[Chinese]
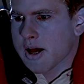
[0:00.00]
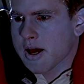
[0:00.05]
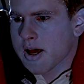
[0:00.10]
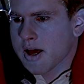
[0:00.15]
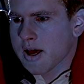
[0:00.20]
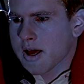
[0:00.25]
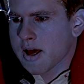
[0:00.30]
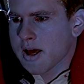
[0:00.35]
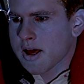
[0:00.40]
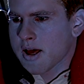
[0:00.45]
但
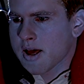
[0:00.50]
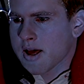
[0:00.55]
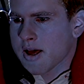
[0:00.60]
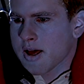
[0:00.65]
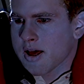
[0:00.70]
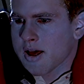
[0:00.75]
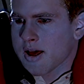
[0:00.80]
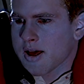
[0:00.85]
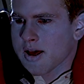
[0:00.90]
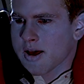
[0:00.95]
这也维持
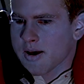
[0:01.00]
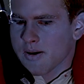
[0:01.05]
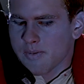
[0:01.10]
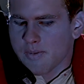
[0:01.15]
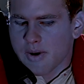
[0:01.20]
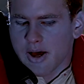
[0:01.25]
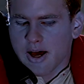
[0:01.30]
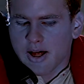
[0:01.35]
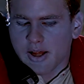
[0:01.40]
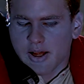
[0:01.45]
不了多
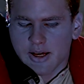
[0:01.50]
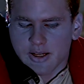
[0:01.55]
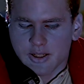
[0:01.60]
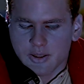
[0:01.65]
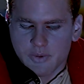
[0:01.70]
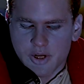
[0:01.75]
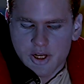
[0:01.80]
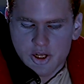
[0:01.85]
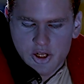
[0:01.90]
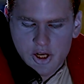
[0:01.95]
久，不
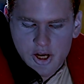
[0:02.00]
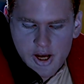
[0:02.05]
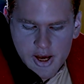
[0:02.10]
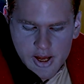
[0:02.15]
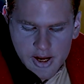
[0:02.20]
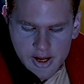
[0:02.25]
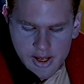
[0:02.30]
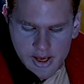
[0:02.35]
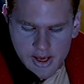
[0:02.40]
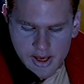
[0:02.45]
一会就冷
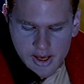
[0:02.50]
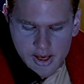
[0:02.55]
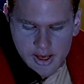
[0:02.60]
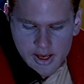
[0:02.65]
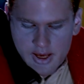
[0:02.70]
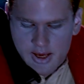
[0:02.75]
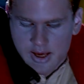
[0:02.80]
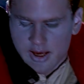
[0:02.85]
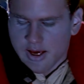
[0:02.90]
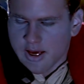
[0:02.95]
得全身
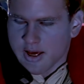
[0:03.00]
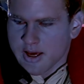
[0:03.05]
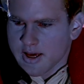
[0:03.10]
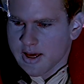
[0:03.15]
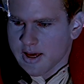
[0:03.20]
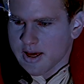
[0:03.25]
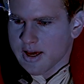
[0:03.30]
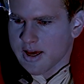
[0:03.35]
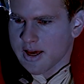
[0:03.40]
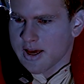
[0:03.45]
发紫。
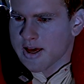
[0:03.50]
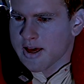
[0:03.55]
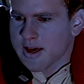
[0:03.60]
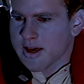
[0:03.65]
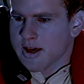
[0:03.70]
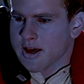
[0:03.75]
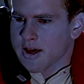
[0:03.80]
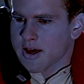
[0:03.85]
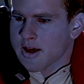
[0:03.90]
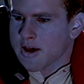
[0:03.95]
大壮
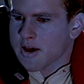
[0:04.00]
划开